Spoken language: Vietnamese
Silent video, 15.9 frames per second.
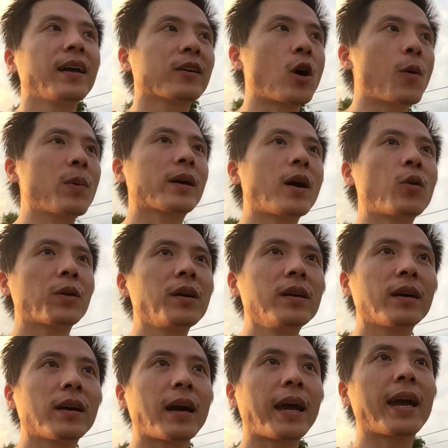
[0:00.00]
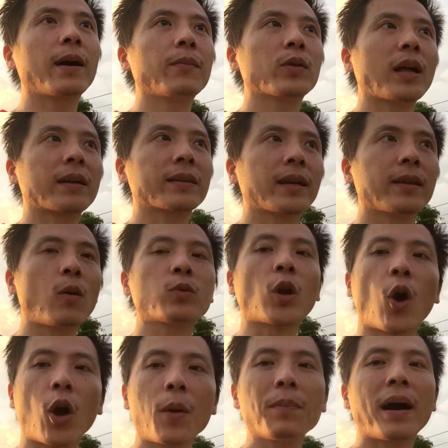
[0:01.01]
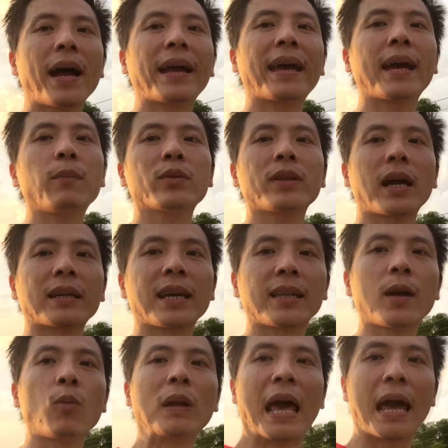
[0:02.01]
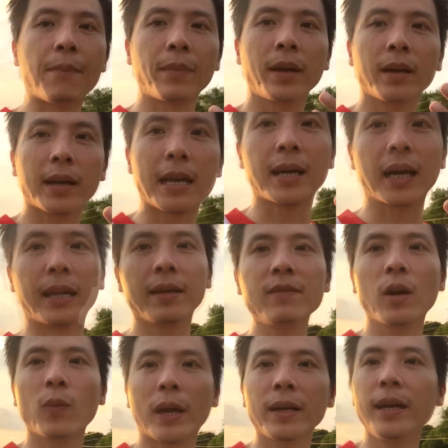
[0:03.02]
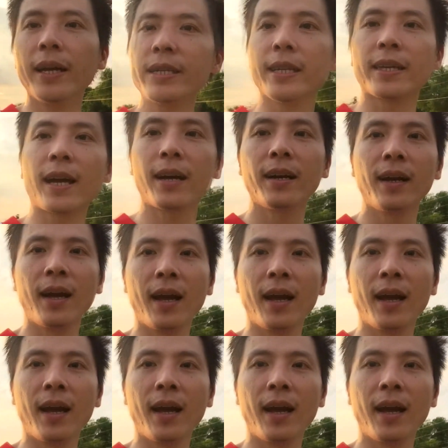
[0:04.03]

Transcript: Có một câu là đừng nghe một thằng đàn ông nói, mà hay nghe một thằng đàn ông làm. Kể cả lĩnh vực ngoại ngữ anh chị nhá.